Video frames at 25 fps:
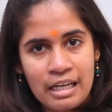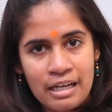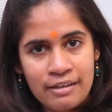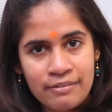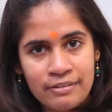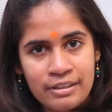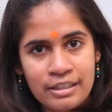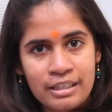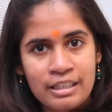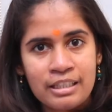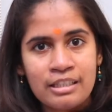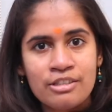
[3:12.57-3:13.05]

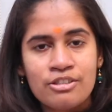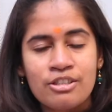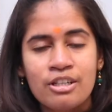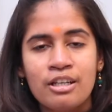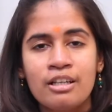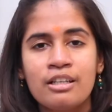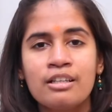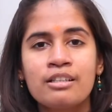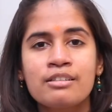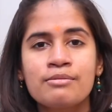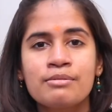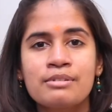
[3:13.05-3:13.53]
అవన్నీ
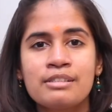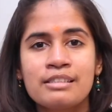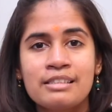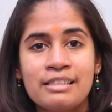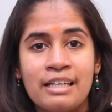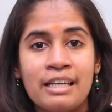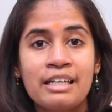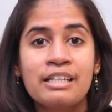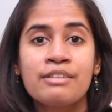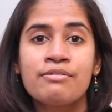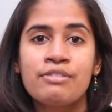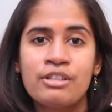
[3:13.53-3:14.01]
చాలా
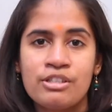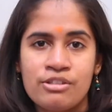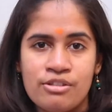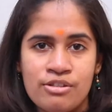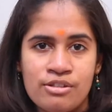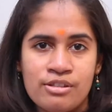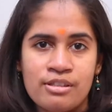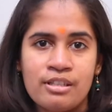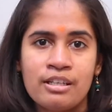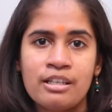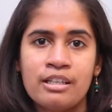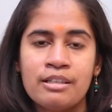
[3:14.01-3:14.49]
సైడ్ ఎఫెక్ట్స్
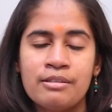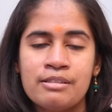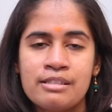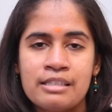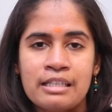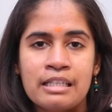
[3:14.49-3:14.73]
ఇస్తాయి